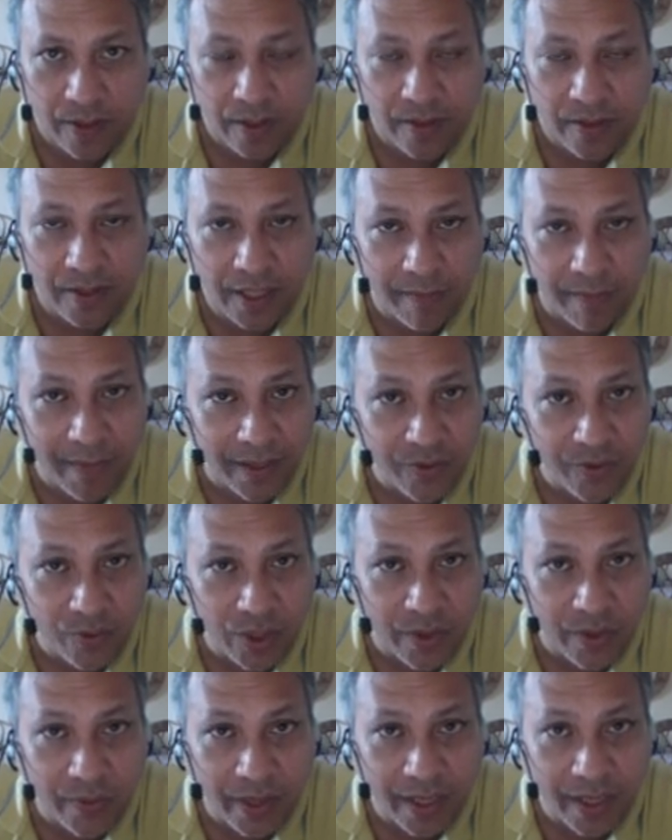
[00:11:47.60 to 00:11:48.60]
Te mando
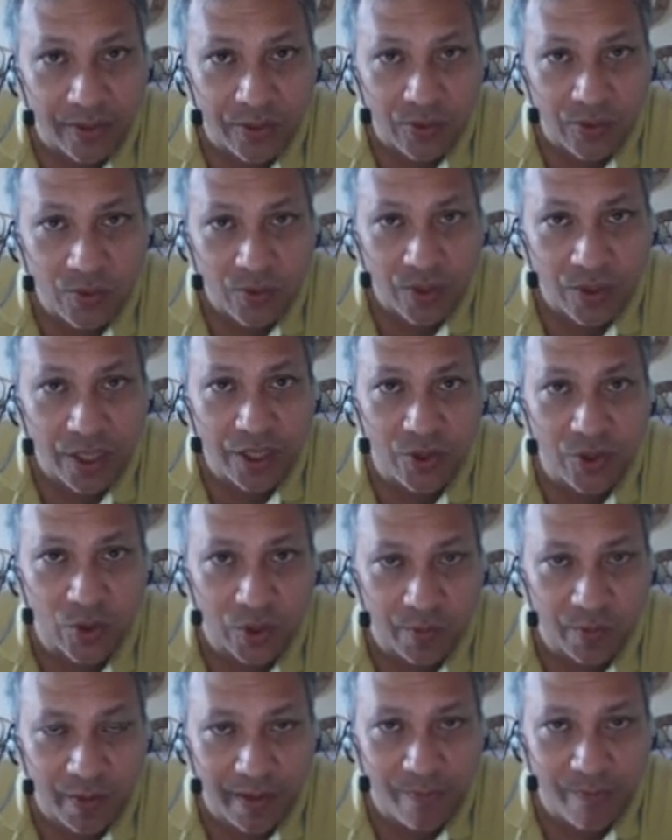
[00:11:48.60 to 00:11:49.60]
un abrazo y
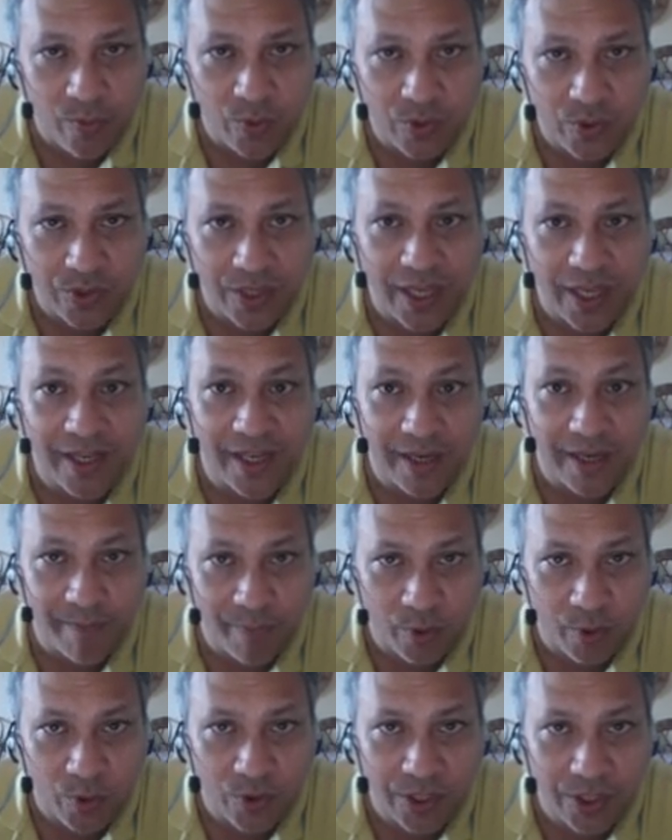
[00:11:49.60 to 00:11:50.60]
nos vemos en el
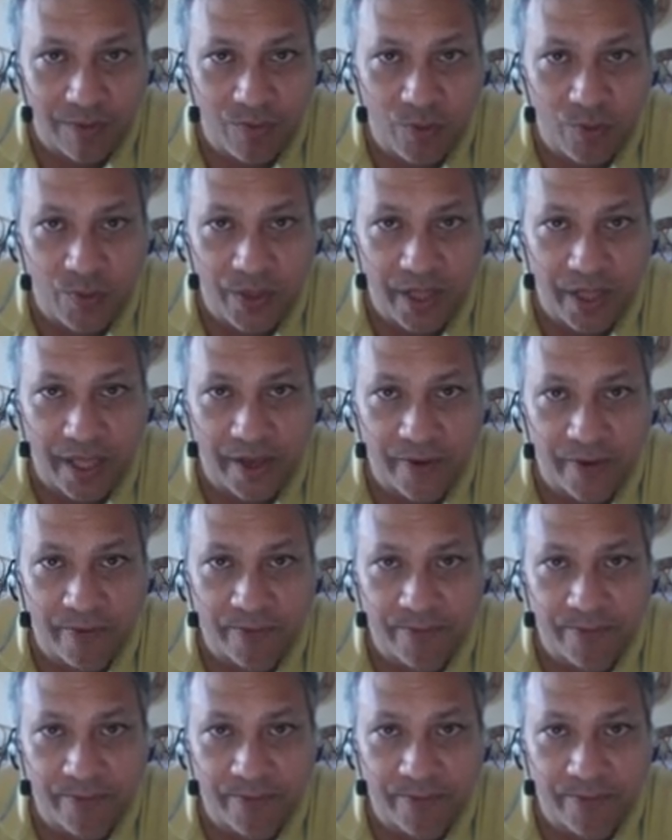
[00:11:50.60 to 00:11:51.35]
próximo video.